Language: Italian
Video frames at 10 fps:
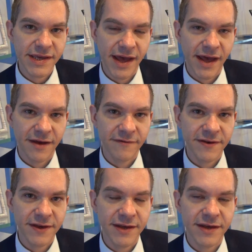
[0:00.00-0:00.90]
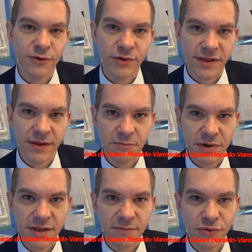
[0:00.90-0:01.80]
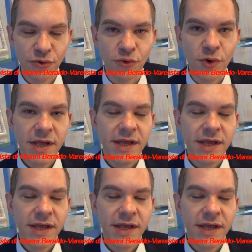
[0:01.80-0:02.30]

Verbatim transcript: chiave e lo è sempre di più.